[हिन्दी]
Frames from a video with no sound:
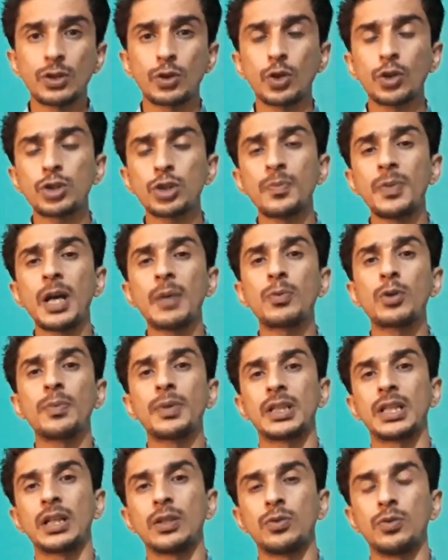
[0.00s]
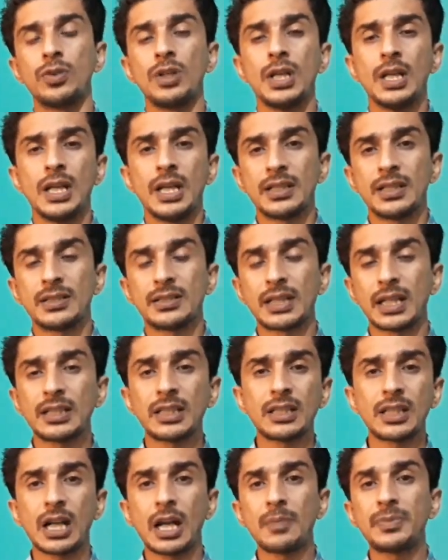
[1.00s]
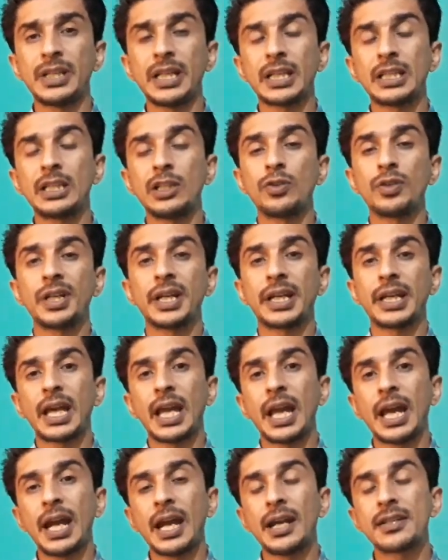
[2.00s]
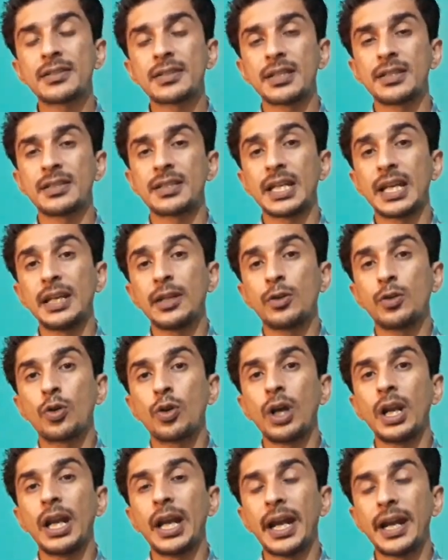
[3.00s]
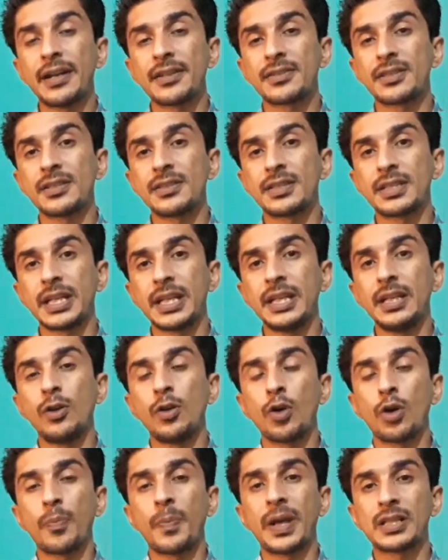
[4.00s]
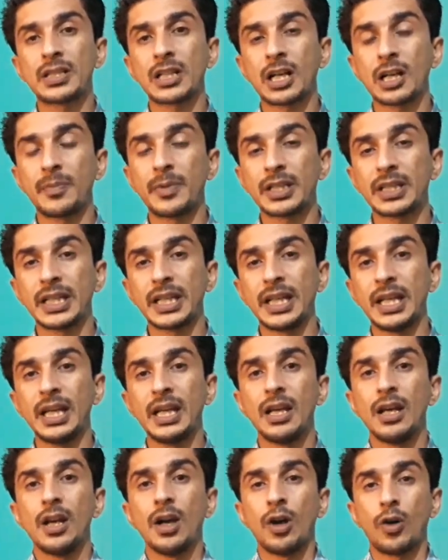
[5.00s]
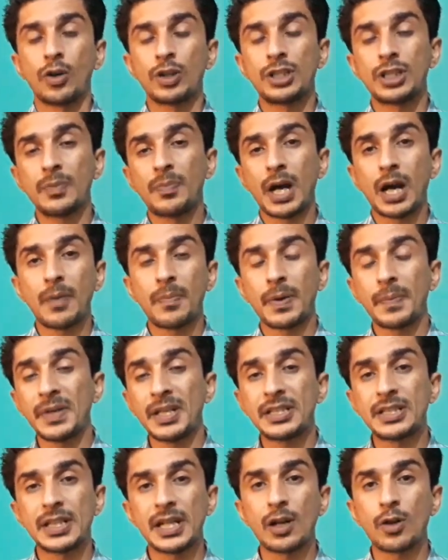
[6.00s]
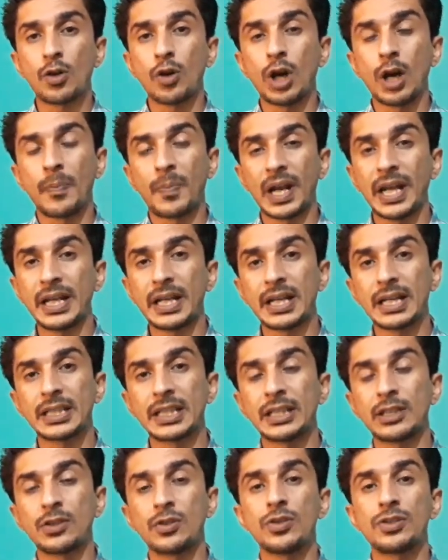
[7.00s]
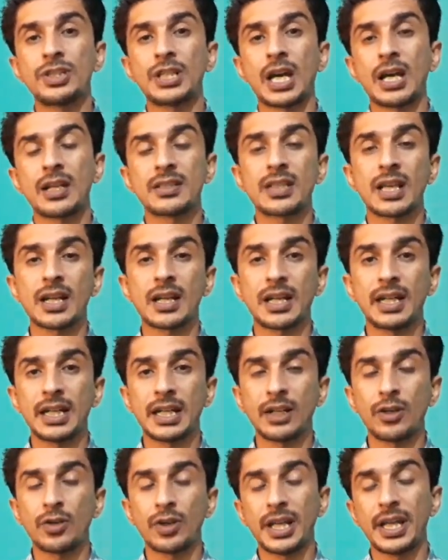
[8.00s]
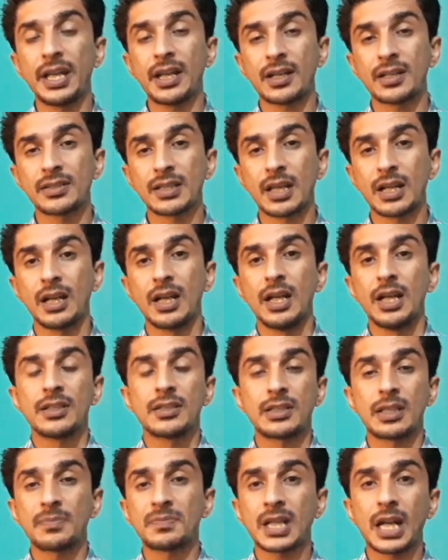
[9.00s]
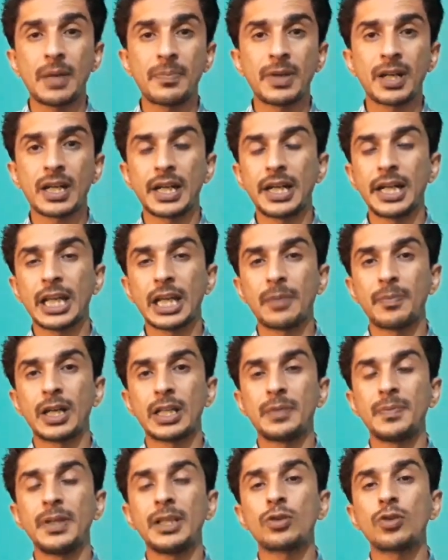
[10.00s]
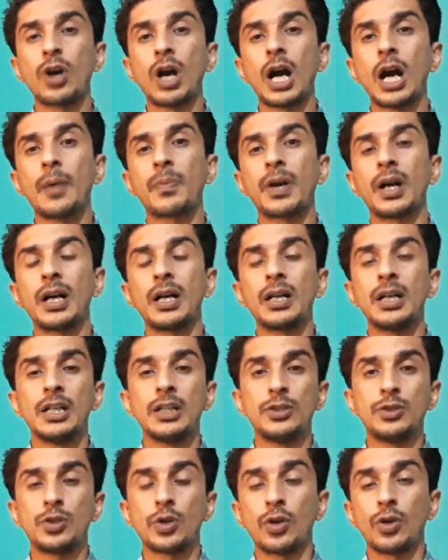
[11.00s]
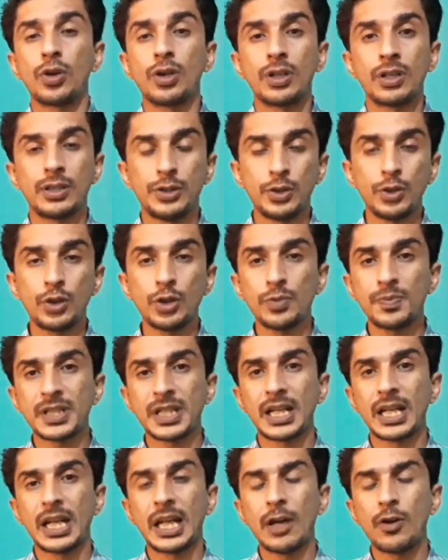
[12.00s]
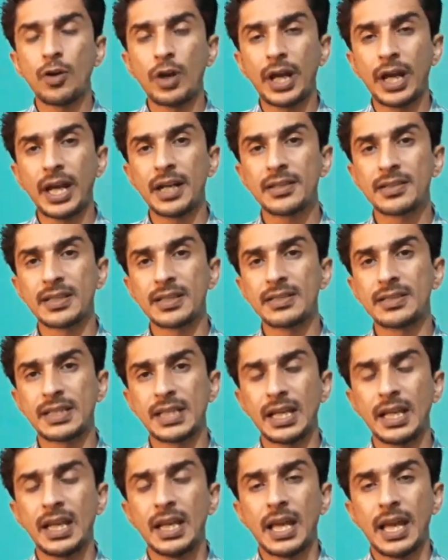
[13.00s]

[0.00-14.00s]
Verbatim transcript: दोस्तों मैं आपको बता दूं ज़्यादातर आप देखते होंगे कि एडसन्स यानी गूगल एडसेंस से ही लोग पैसा कमाते हैं और जब आप अपने चैनल को अप्लाई कर देते हो 4000 घंटे और 1000 सब्सक्राइबर करने के बाद में तो आपका जो यूट्यूब चैनल है वो एडसेंस से